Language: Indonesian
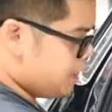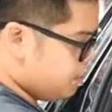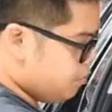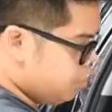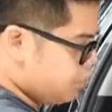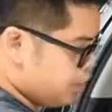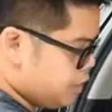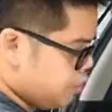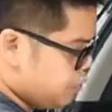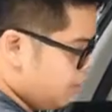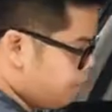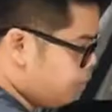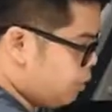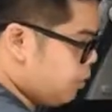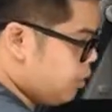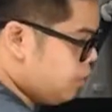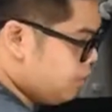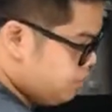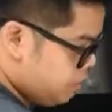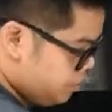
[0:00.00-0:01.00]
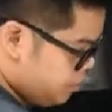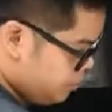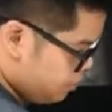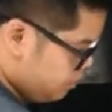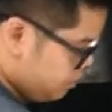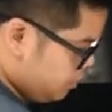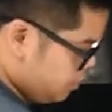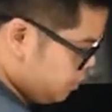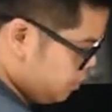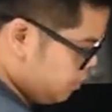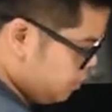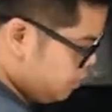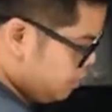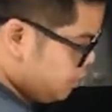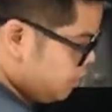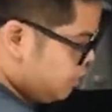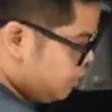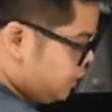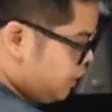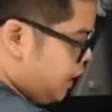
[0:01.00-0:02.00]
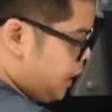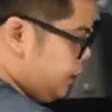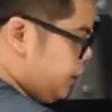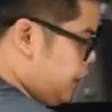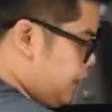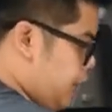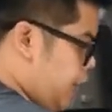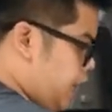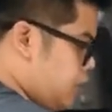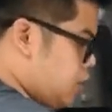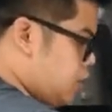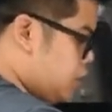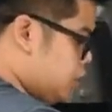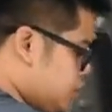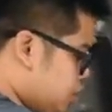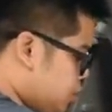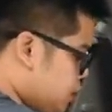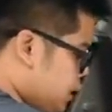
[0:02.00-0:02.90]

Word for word: bisa dibuka juga bro ternyata nih add on